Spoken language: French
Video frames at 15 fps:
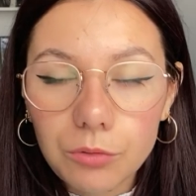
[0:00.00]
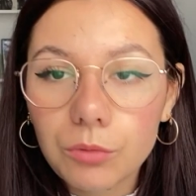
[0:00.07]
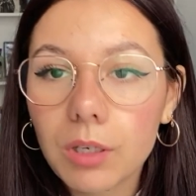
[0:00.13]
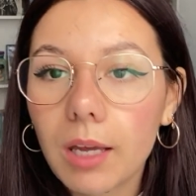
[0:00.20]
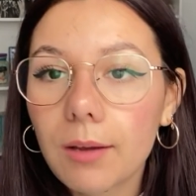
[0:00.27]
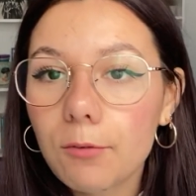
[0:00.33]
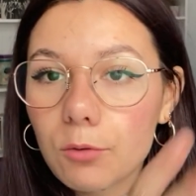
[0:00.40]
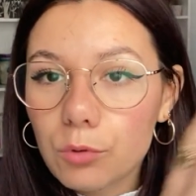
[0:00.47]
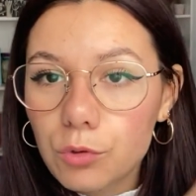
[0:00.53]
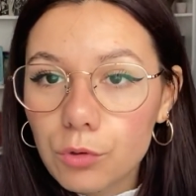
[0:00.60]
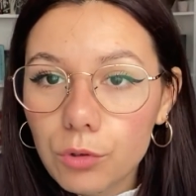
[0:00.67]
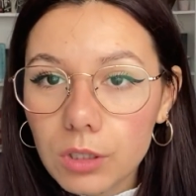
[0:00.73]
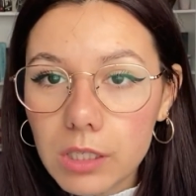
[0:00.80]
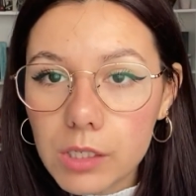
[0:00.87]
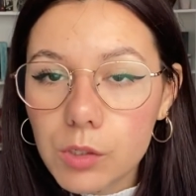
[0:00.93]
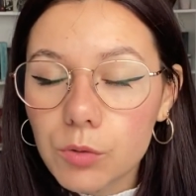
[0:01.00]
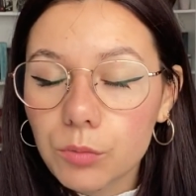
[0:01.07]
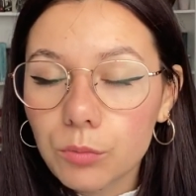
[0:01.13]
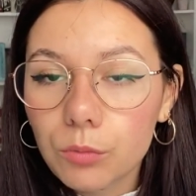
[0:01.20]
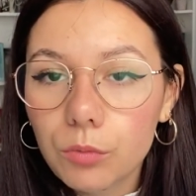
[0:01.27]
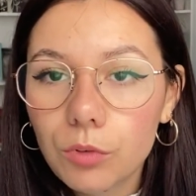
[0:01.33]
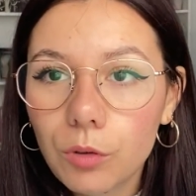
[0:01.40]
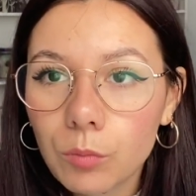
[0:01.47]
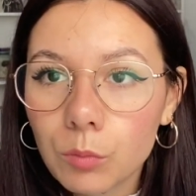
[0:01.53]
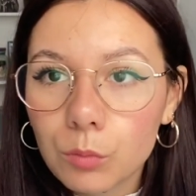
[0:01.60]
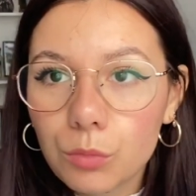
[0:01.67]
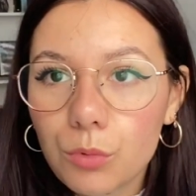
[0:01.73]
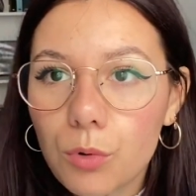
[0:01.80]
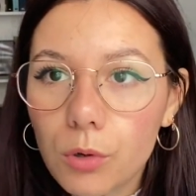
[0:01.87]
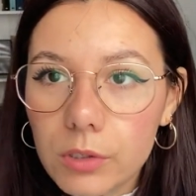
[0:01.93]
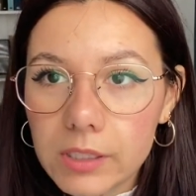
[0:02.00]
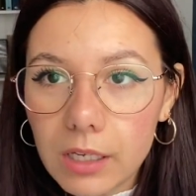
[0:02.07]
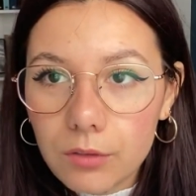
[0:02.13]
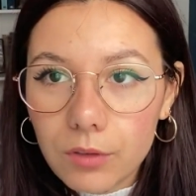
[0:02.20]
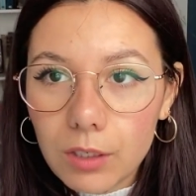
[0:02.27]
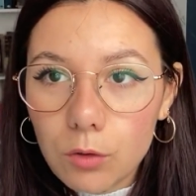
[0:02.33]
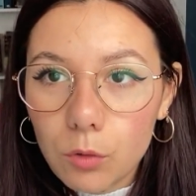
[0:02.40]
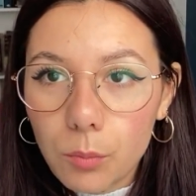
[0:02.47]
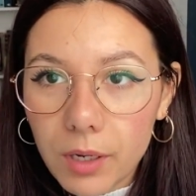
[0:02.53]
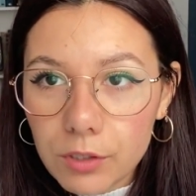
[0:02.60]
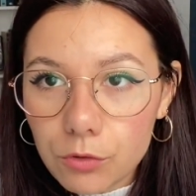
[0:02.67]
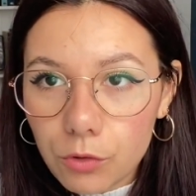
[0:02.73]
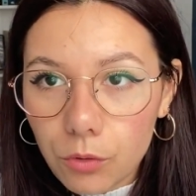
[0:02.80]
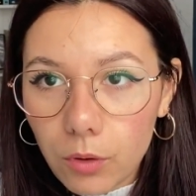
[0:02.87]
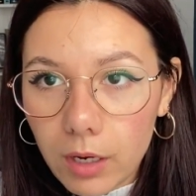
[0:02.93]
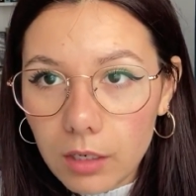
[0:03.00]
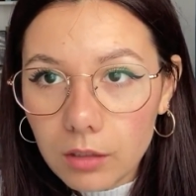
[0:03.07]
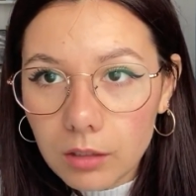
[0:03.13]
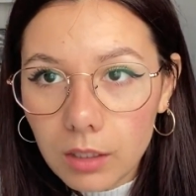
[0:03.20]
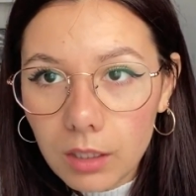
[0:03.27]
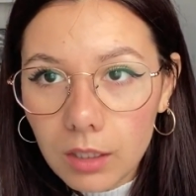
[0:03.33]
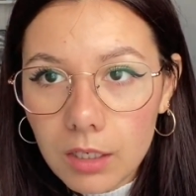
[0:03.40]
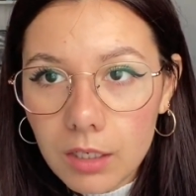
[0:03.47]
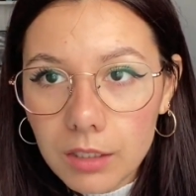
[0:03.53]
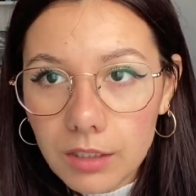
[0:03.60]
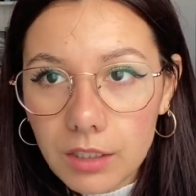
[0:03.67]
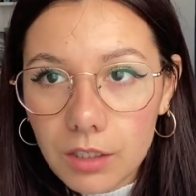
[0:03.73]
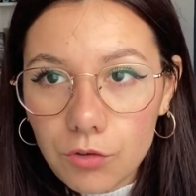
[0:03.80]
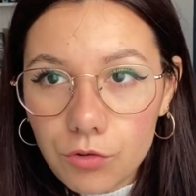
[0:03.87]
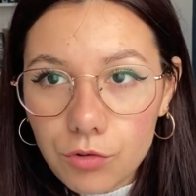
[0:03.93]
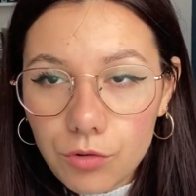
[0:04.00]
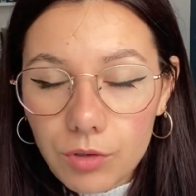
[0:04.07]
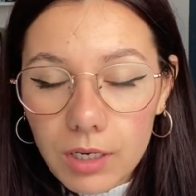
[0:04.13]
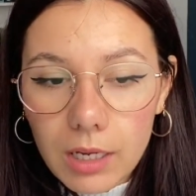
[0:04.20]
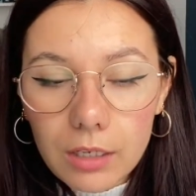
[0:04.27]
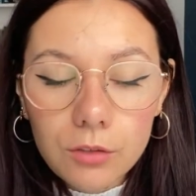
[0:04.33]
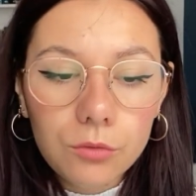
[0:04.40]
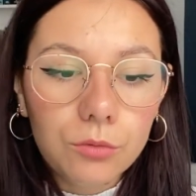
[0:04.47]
donc avant ceux qui sont dans mon haul, ça devait être Le Prince Cruel qui est juste là.